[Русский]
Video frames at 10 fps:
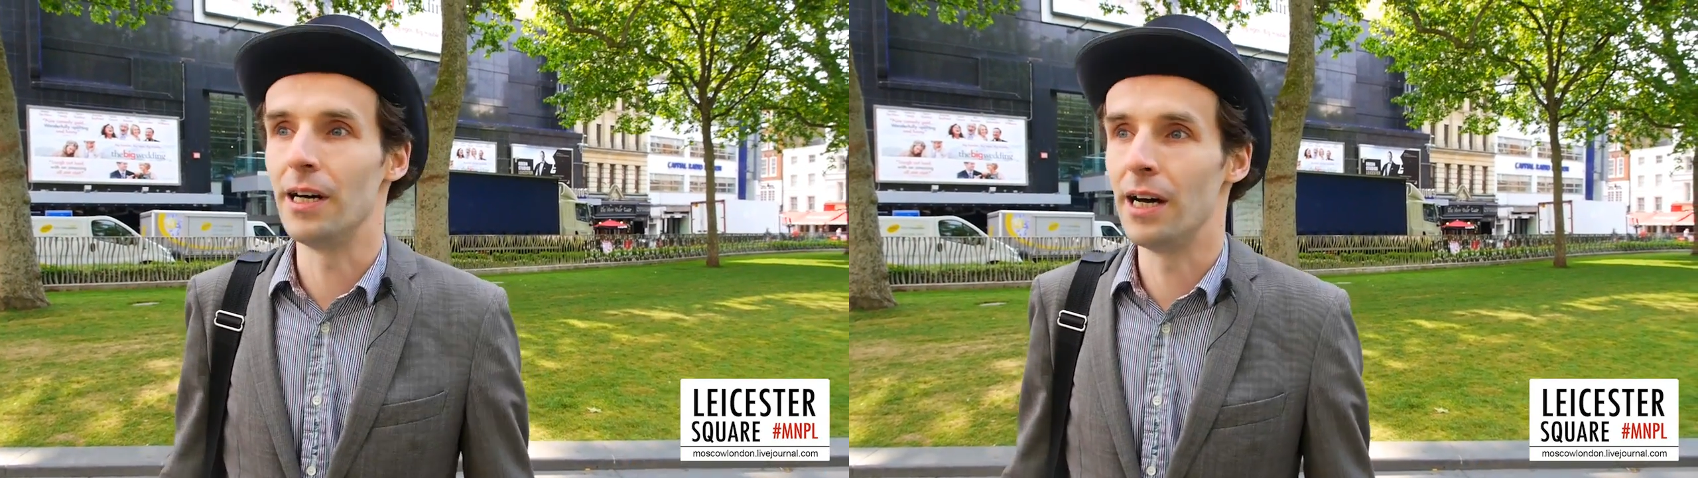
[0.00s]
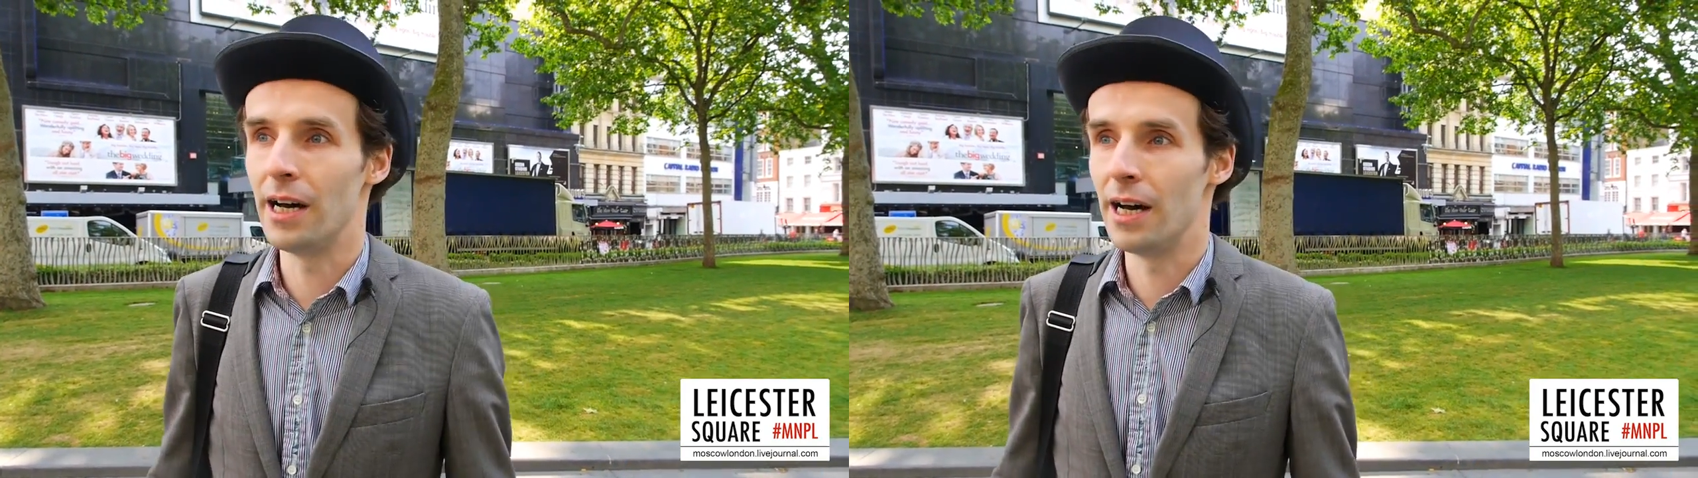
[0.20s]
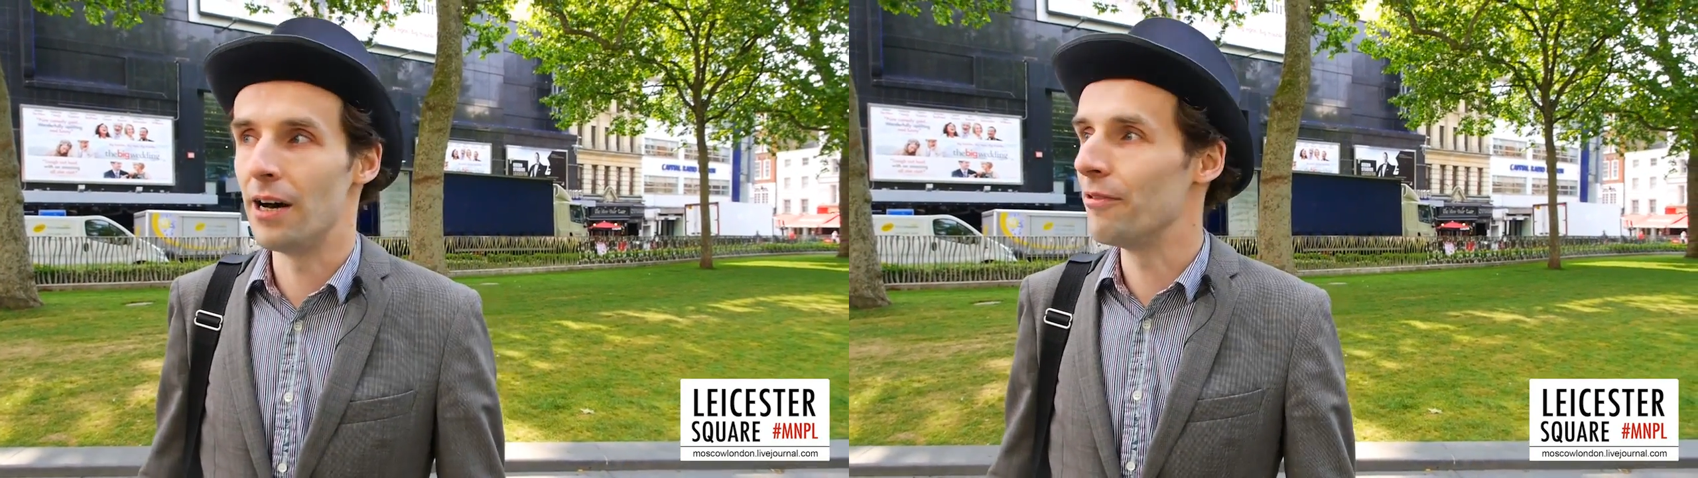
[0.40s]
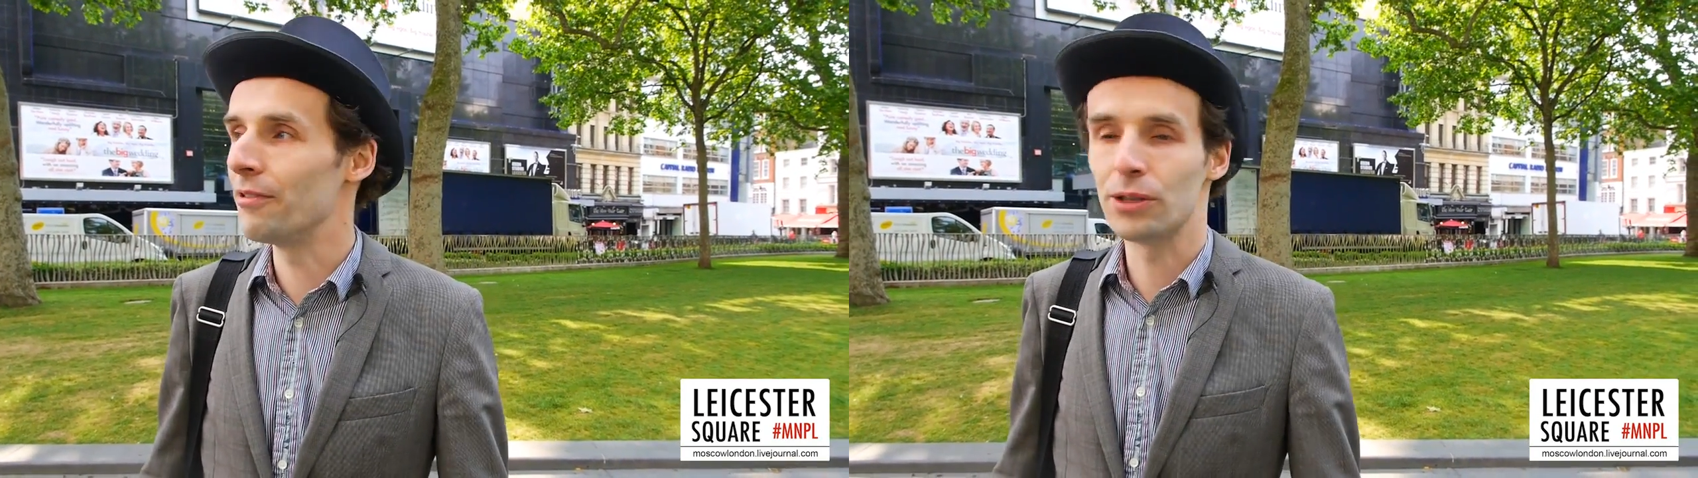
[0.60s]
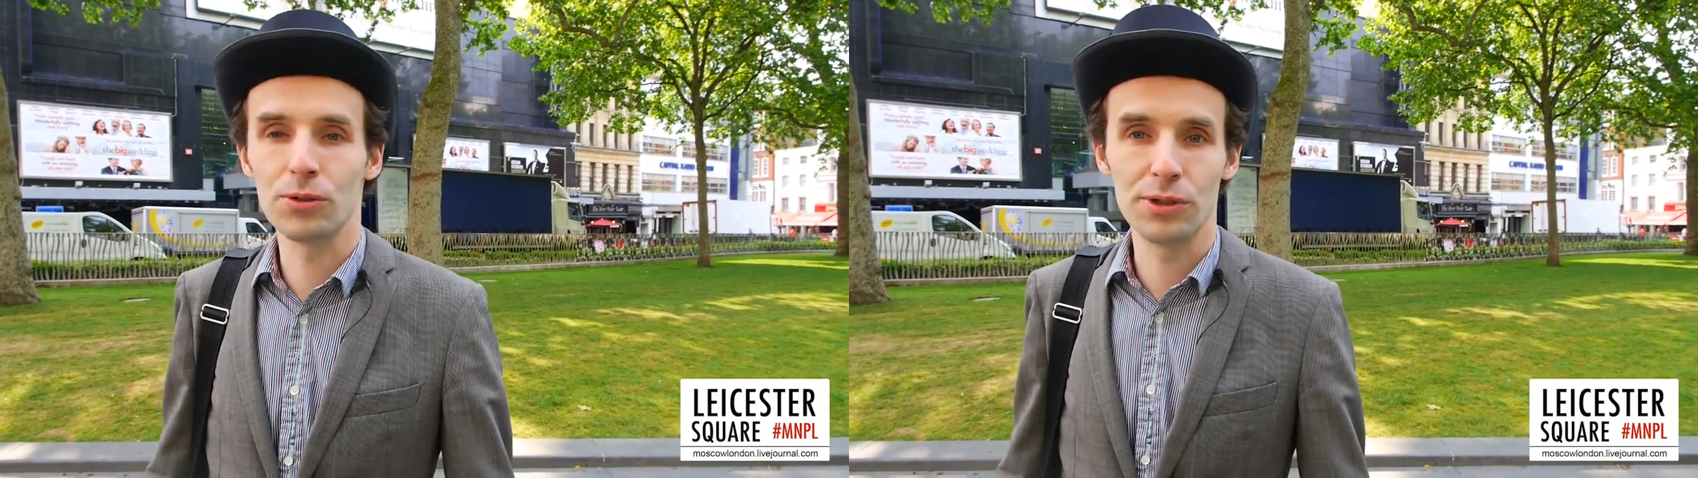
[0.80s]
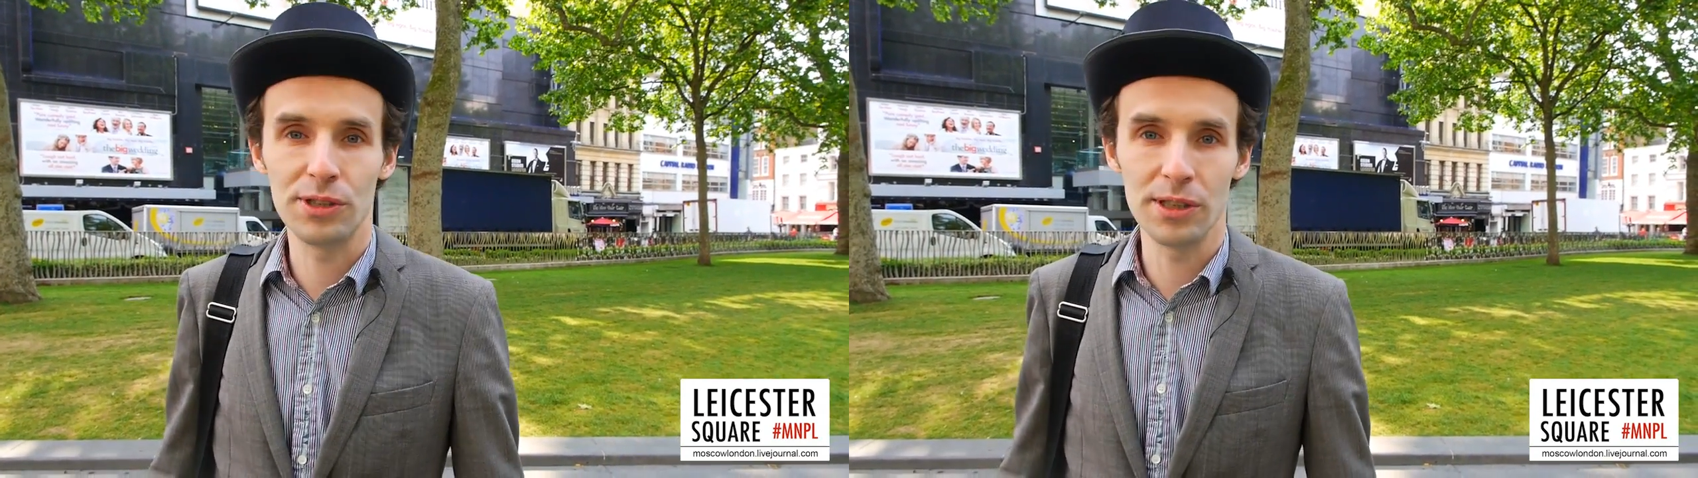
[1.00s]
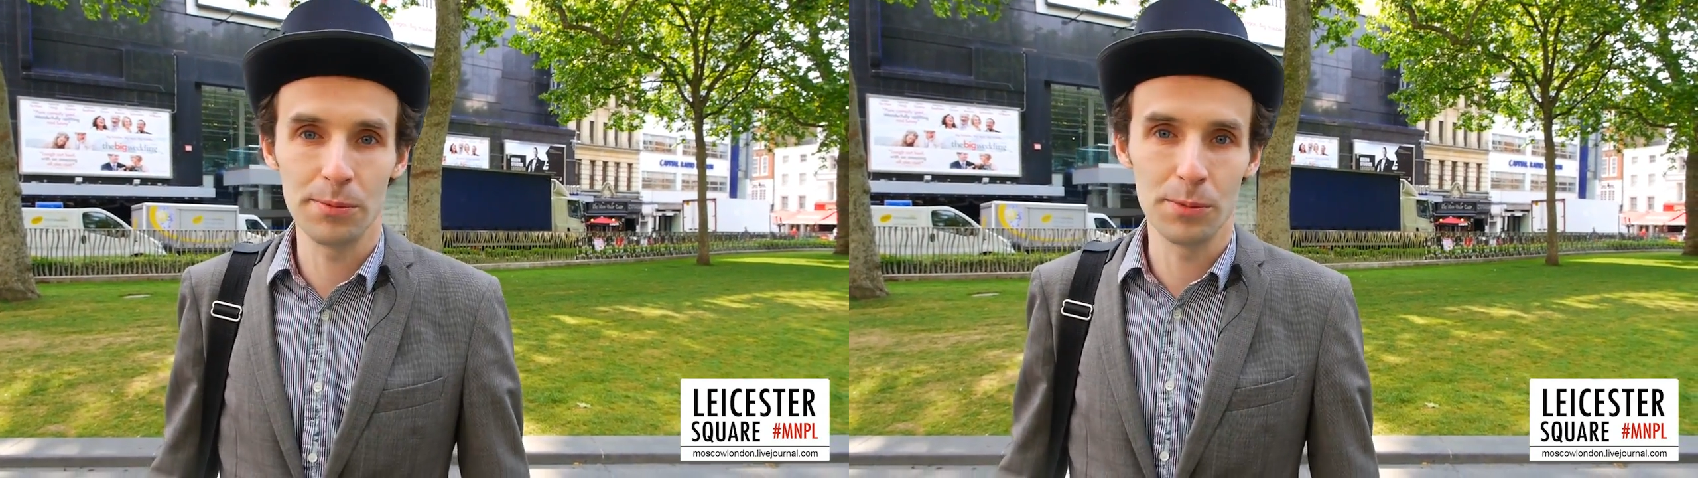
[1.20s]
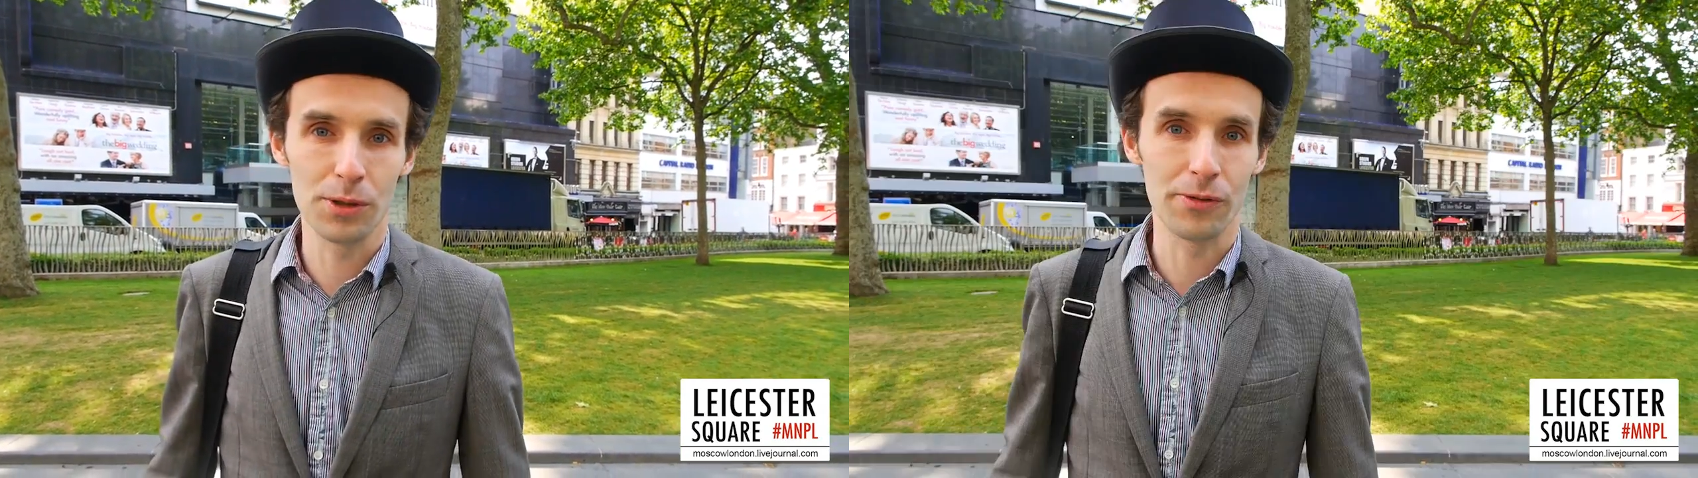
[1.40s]
а, в эту
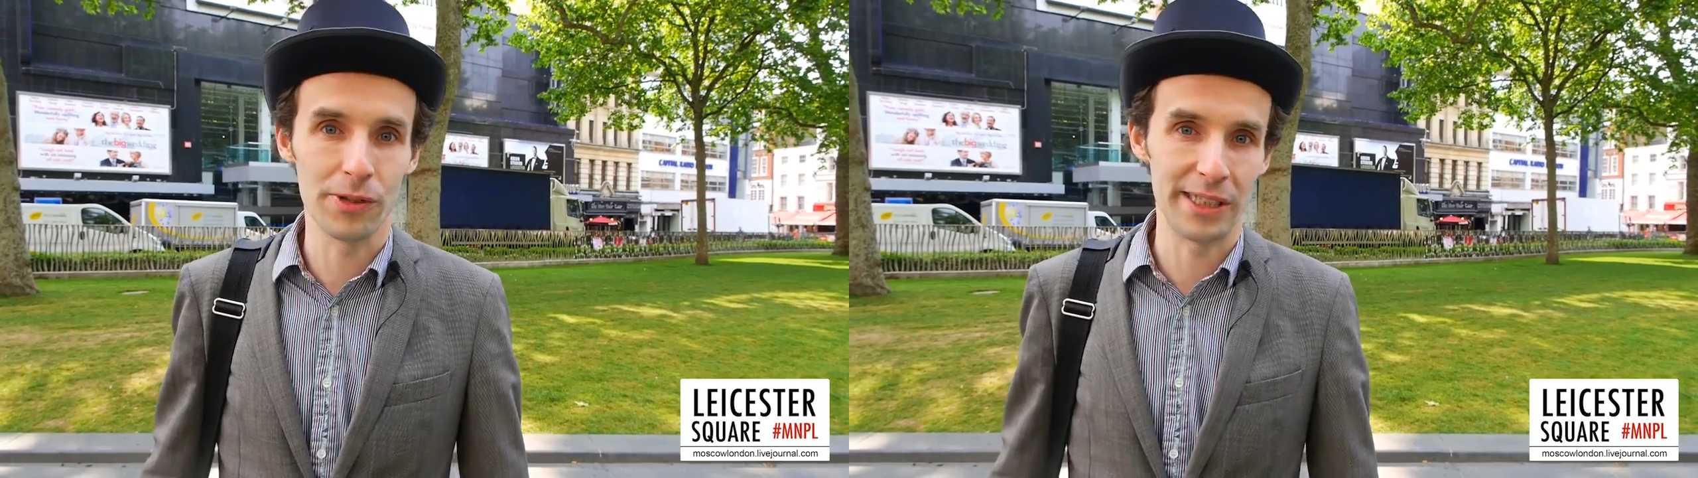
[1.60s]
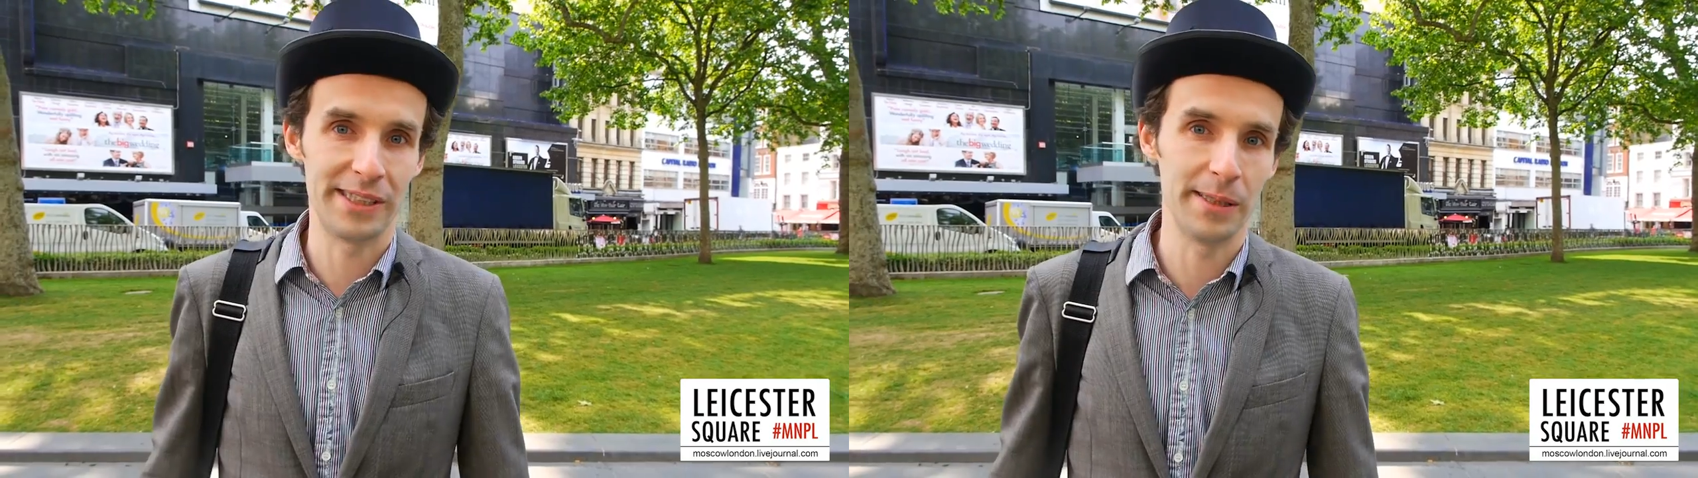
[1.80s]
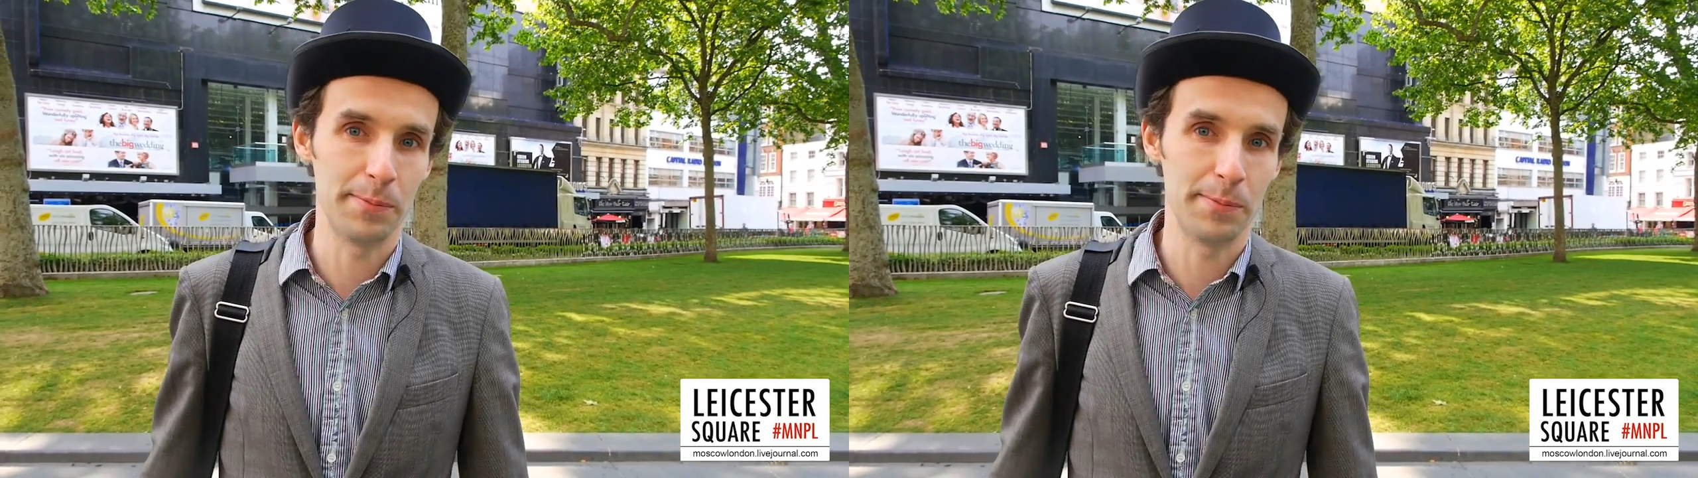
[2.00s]
зиму к власти